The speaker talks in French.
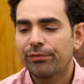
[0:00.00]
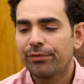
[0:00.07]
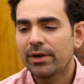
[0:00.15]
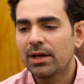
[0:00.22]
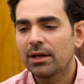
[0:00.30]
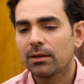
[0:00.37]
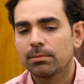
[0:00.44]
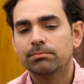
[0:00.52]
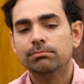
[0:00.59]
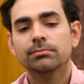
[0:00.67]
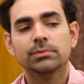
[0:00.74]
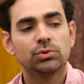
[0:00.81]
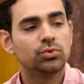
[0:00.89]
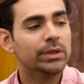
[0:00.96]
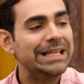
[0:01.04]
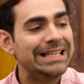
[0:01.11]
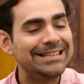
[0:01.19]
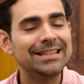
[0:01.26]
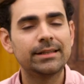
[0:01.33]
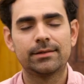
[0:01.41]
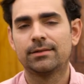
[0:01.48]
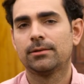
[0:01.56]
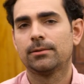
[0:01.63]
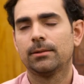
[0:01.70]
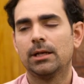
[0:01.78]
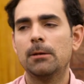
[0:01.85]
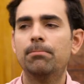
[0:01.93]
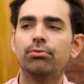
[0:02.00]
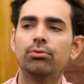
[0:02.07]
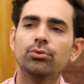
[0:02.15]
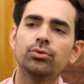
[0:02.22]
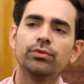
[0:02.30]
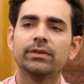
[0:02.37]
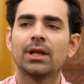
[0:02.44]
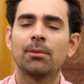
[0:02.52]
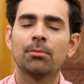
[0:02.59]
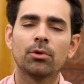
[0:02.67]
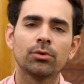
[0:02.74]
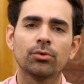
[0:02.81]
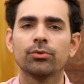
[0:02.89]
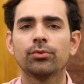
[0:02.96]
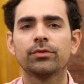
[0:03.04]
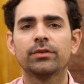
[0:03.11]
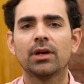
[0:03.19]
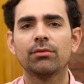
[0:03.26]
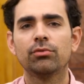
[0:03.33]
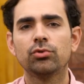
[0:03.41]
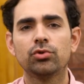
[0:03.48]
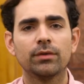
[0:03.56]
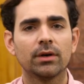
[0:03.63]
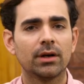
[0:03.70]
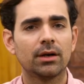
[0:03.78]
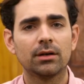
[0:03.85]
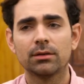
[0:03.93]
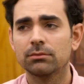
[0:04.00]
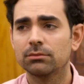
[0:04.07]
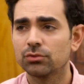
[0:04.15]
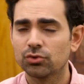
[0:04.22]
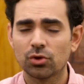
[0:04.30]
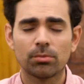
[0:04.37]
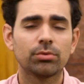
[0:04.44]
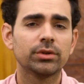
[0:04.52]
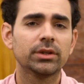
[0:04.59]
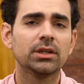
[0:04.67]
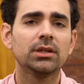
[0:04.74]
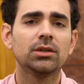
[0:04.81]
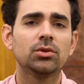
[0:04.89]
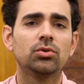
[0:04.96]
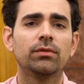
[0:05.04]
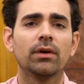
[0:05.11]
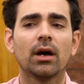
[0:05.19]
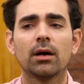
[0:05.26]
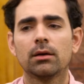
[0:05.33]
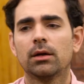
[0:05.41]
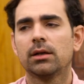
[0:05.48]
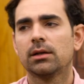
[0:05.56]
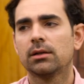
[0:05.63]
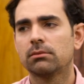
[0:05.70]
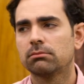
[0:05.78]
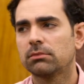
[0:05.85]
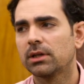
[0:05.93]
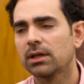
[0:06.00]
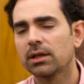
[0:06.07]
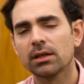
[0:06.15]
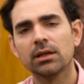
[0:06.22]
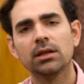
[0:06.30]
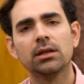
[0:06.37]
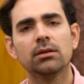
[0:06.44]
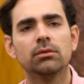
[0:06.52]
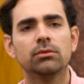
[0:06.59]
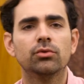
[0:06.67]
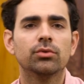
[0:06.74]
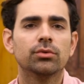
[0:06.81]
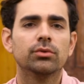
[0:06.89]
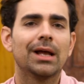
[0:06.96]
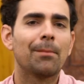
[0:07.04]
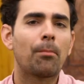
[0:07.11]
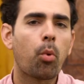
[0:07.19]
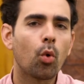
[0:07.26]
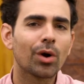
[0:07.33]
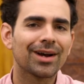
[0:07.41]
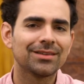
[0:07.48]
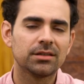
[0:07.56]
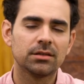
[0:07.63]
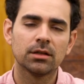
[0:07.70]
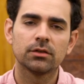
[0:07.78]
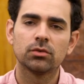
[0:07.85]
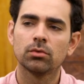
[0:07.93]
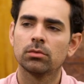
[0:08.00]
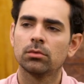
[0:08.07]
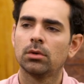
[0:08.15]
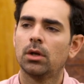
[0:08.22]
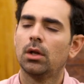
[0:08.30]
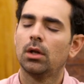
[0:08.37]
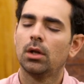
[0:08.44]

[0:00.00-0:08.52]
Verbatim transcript: faire, tu hésites, et plus finalement dans ton cerveau tu vas t'embrouiller, tu vas créer de la procrastination,